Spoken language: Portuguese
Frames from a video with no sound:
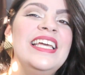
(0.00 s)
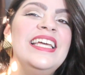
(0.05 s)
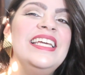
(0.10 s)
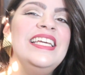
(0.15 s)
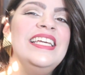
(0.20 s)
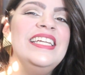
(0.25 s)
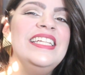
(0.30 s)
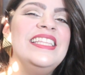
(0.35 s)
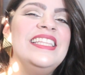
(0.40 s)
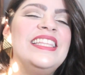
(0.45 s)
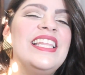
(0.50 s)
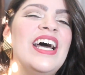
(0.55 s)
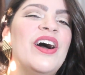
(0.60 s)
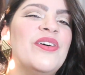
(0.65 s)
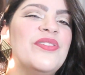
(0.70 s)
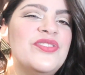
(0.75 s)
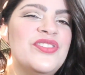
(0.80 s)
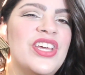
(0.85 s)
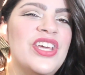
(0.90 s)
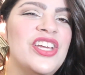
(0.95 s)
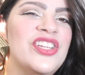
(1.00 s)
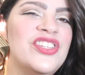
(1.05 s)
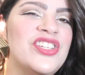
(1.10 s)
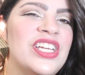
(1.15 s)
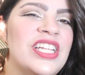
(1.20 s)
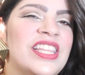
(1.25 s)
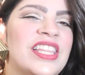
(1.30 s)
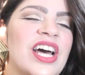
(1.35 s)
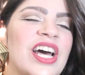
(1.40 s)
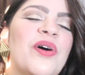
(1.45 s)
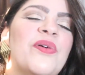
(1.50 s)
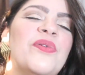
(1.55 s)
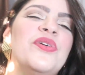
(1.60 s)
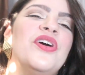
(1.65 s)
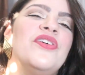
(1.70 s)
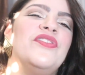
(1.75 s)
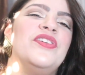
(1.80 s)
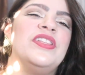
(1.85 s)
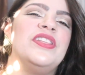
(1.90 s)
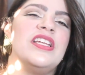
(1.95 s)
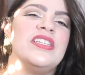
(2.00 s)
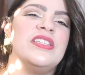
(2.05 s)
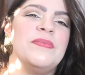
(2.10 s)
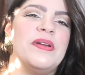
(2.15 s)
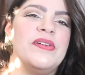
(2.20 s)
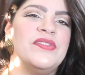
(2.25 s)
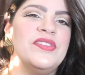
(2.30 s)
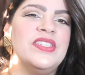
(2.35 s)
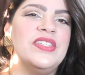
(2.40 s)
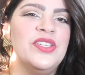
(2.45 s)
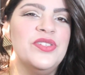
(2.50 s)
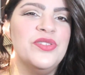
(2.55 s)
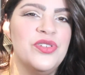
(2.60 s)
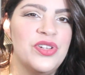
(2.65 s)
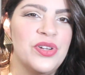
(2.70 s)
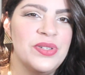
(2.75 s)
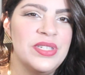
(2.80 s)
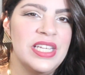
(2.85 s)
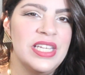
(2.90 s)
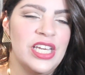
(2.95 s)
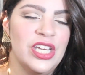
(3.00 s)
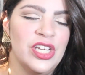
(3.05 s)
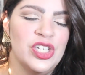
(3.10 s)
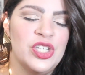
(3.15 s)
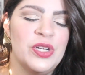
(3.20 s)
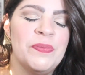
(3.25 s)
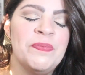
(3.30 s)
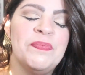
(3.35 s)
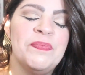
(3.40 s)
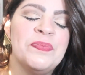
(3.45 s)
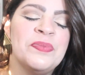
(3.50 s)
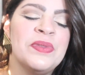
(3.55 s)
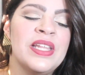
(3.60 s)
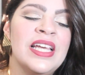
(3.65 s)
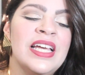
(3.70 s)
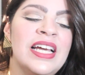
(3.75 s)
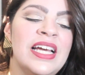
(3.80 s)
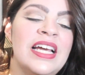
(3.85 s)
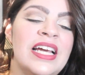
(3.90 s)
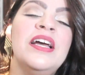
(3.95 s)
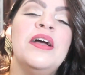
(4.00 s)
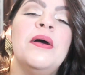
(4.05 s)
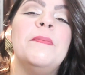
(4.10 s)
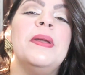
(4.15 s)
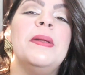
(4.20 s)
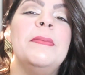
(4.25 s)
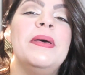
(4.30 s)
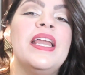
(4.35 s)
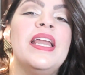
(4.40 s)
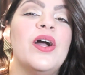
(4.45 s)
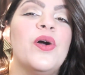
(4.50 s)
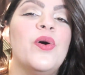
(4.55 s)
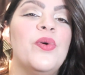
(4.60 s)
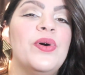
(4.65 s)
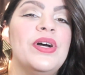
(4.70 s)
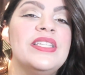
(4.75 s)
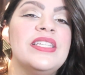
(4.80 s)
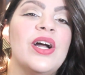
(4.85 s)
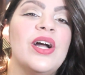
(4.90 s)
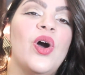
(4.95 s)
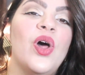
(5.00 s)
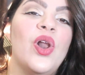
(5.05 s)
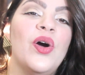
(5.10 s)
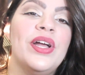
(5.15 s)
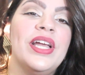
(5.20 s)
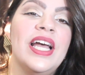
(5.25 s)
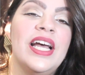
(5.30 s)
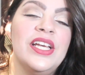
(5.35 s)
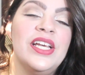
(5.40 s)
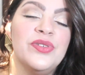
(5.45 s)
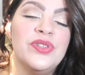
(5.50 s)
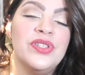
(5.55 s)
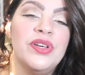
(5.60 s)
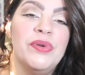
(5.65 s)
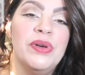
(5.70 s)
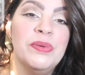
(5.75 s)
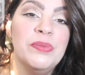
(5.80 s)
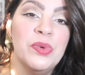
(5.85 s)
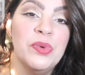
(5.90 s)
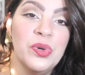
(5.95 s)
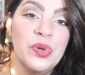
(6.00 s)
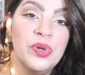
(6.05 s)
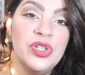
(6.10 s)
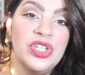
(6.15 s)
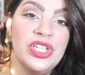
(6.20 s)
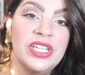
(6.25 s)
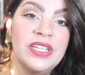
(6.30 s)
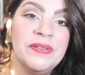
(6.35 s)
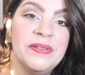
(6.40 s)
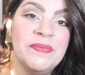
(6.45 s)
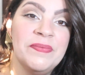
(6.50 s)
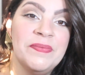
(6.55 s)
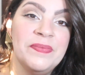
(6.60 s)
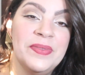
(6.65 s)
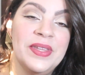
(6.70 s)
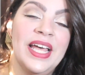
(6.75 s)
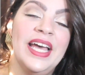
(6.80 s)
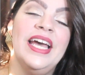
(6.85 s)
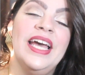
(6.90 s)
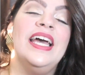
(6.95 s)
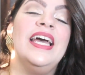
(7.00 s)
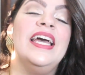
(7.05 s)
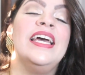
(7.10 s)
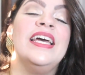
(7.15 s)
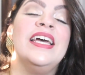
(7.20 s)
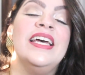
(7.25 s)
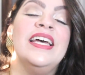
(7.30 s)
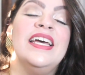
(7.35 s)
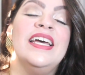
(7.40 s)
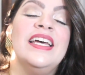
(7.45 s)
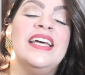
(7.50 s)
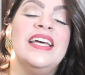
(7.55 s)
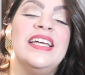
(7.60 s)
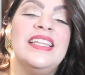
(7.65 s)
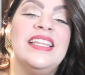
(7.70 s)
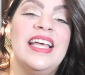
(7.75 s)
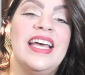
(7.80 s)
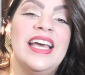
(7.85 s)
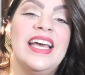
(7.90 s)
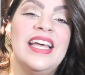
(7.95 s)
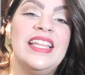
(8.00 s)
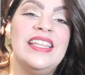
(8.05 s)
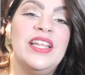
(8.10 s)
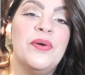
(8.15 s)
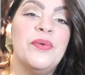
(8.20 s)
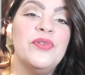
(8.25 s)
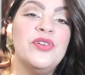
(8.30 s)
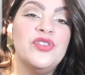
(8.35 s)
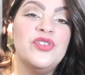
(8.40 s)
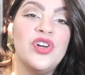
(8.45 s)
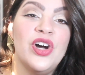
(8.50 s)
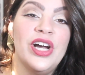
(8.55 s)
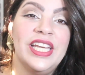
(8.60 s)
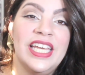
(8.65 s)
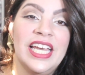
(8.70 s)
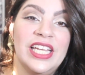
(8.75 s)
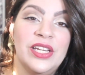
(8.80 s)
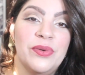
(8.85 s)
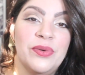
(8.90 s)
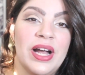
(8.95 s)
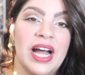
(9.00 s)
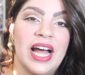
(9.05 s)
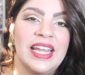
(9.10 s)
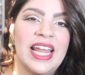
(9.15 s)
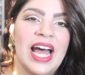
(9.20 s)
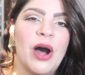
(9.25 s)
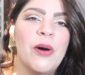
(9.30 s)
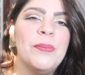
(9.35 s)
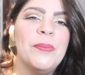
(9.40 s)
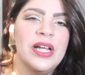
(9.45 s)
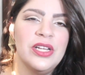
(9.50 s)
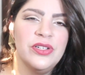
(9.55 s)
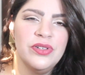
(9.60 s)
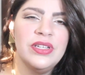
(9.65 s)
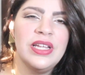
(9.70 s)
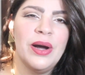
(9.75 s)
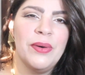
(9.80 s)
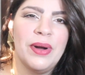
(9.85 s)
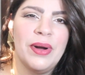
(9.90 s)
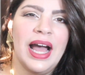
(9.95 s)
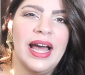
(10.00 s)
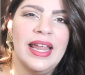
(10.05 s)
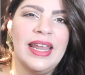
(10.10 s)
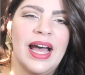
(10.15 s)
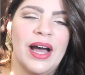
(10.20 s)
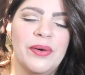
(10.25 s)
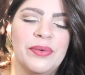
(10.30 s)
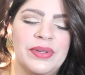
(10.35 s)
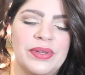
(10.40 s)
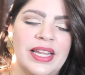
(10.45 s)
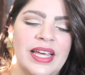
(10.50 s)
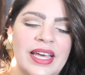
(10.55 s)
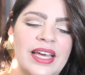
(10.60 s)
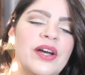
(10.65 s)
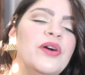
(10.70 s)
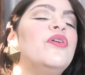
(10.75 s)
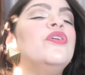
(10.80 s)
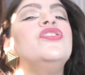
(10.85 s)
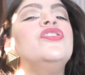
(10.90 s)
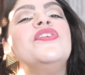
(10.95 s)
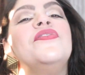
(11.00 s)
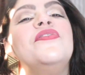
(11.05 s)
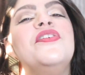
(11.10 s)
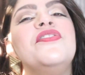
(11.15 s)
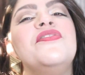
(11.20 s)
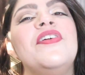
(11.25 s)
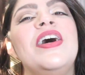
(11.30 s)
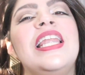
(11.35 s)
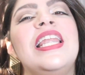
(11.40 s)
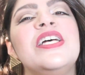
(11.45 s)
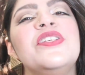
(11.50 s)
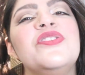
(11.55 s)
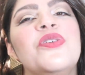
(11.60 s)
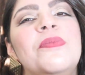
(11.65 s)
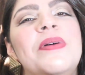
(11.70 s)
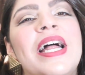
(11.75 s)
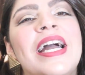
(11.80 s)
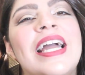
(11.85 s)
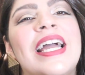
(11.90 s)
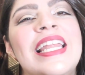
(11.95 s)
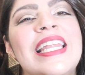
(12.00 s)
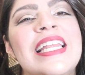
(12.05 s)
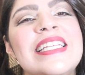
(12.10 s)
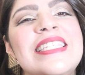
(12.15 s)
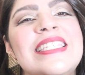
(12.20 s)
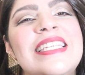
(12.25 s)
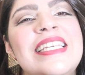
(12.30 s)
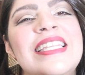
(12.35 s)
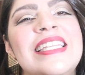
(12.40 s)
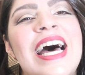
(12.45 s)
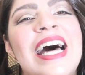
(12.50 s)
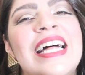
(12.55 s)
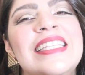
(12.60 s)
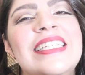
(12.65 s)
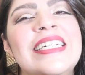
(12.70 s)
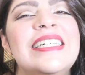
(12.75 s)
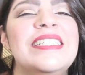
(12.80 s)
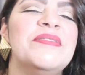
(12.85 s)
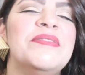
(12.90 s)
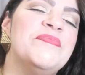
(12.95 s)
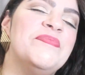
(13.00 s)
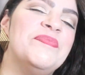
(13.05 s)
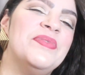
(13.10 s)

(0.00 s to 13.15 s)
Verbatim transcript: Então gente, então o que eu venho trazer pra vocês hoje é o seguinte Primeira coisa, coloque aí o seu emoji, né? Né, dê um joinha aí no canal para ajudar o canal, né? Hoje eu venho falar sobre aquela cidadã